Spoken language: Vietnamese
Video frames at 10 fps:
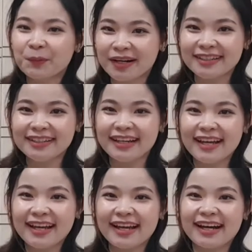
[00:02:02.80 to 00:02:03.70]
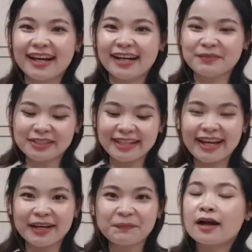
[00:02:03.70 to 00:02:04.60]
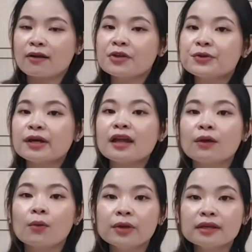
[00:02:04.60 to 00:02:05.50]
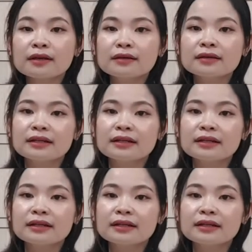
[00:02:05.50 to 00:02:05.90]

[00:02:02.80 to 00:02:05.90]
mới à, mọi người ha à, có nhiều khách hàng của yến á,